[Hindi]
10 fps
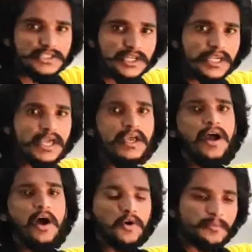नेचर के है
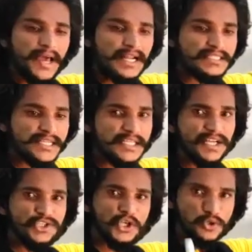और पैरासाइटिक
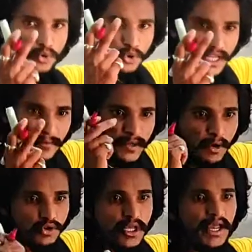नेचर दो टाइप का
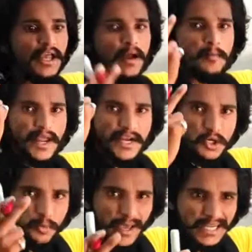होता है
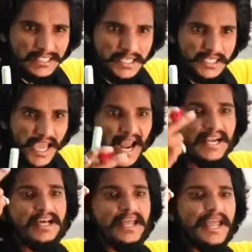एंडोपैरासाइटिक एंड